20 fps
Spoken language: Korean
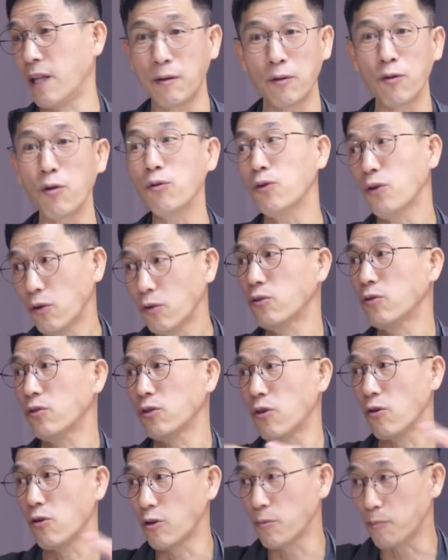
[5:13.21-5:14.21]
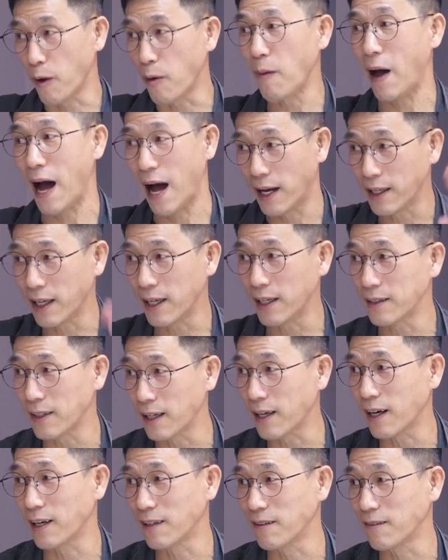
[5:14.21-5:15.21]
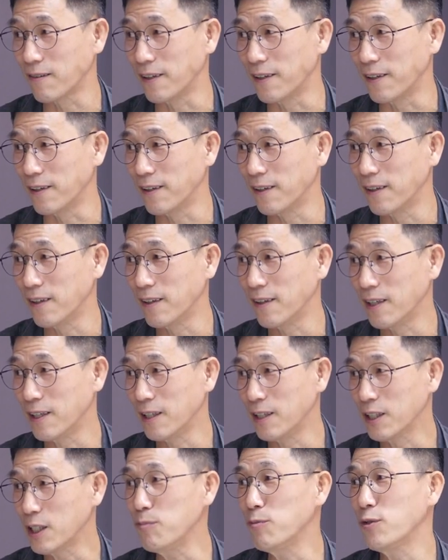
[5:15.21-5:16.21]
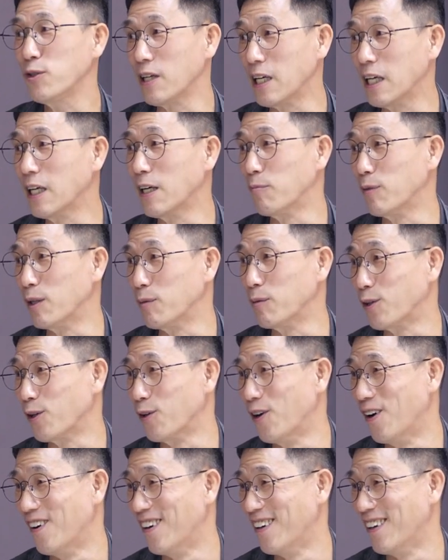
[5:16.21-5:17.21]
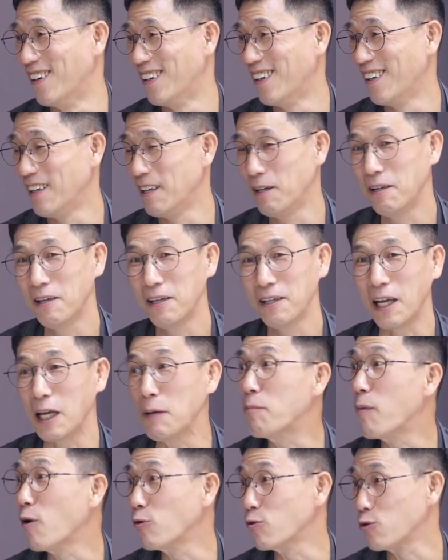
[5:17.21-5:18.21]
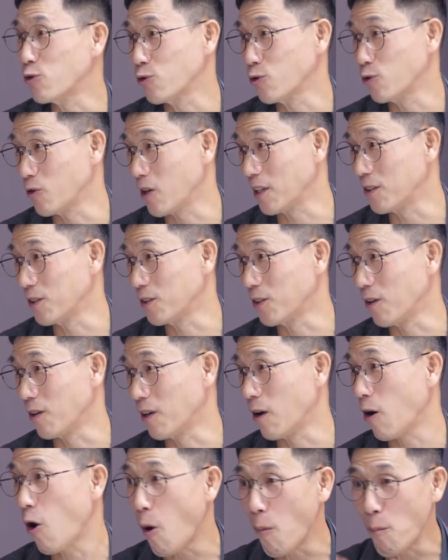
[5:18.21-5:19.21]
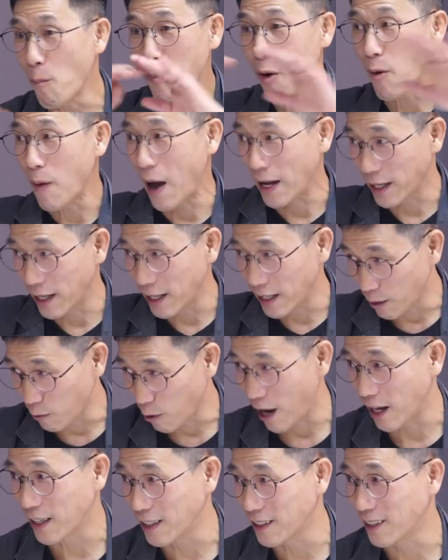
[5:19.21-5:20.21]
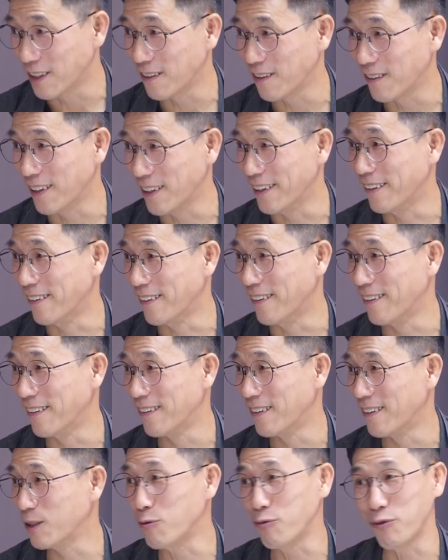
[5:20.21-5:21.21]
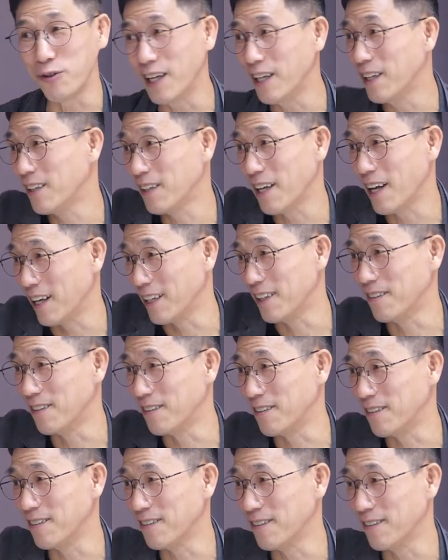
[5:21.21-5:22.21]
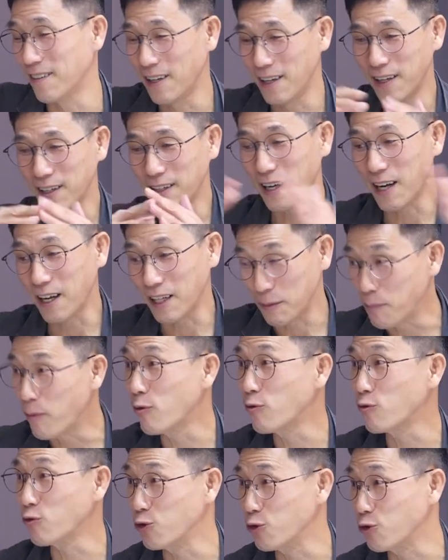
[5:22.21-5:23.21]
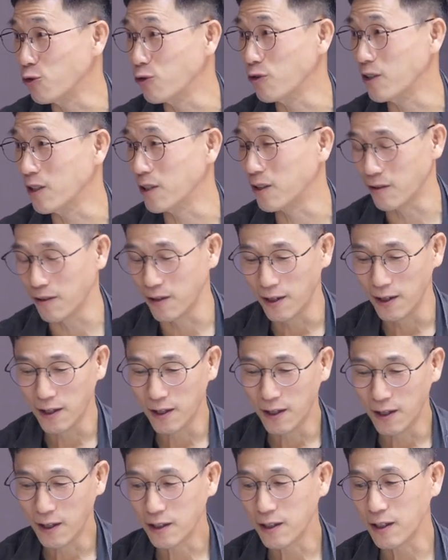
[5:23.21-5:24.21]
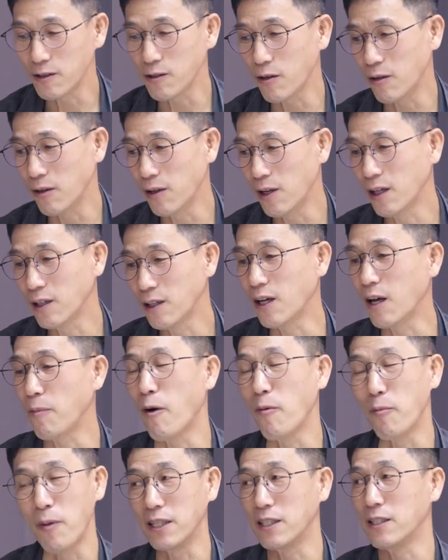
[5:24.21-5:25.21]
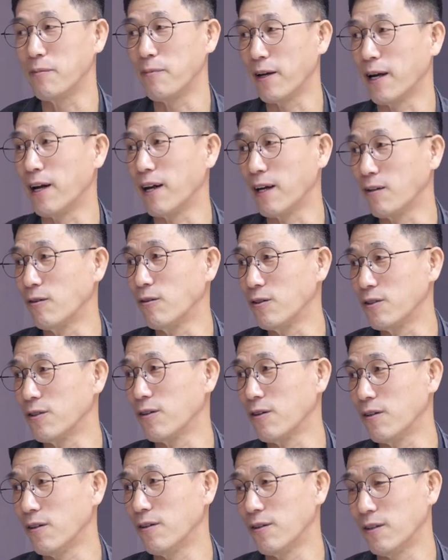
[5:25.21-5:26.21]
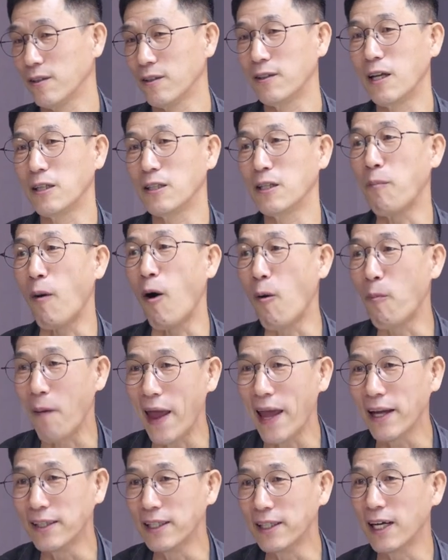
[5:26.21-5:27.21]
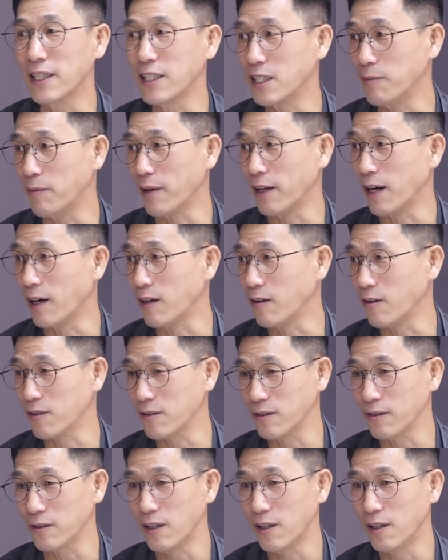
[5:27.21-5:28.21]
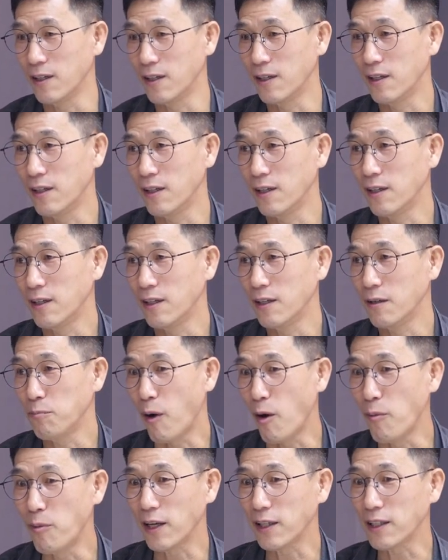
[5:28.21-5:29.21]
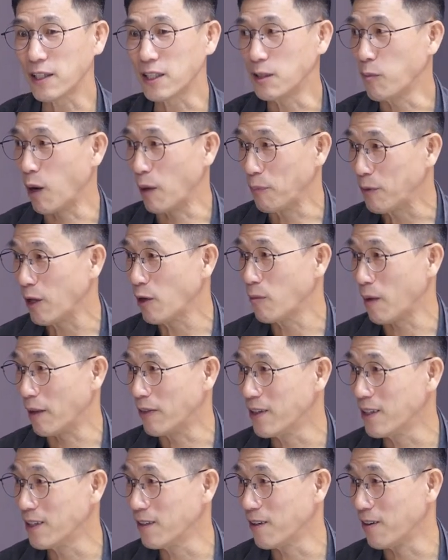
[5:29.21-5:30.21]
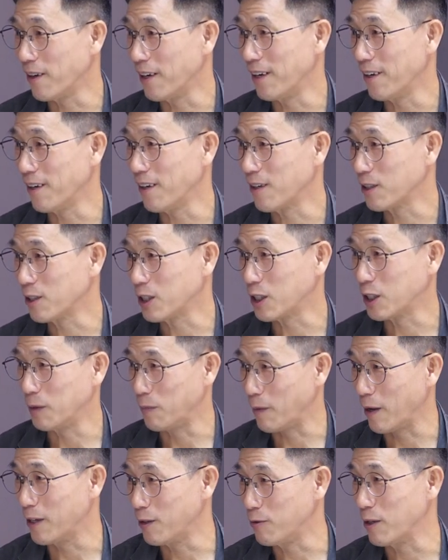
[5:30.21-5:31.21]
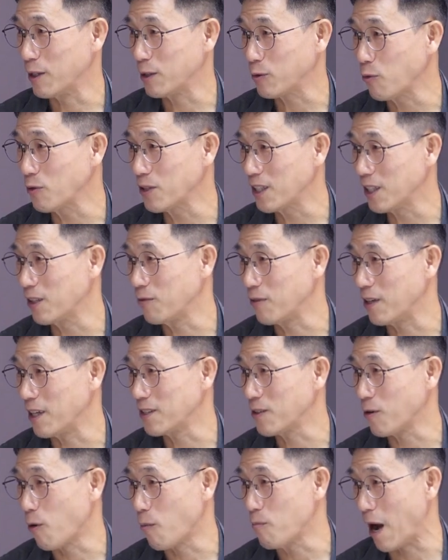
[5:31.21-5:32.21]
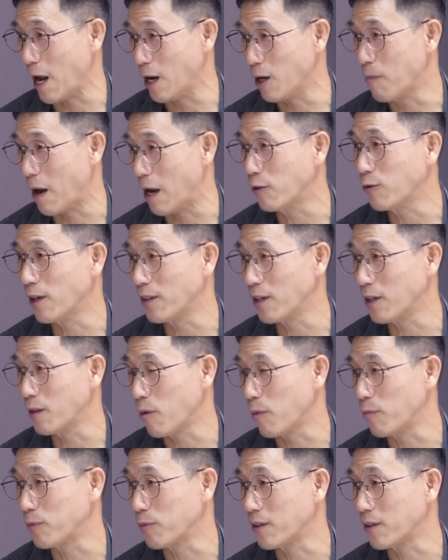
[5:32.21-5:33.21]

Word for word: 대통령도 결국 법 아래에 있다라는 거예요. 심지어 임금님도. 입헌군주국 같은 경우에는 헌법 아래 왕이 있는 거예요. 그 위에 있는 게 아니거든요. 그게 입헌군주국이죠. 그래서 그게 법의 지배라는 거죠. 근데 이제 법에 의한 지배라는 것은 법을 갖다 지 맘대로 만드는 거예요. 지배를 위해, 통치를 위해서. 말도 안 되는 법들.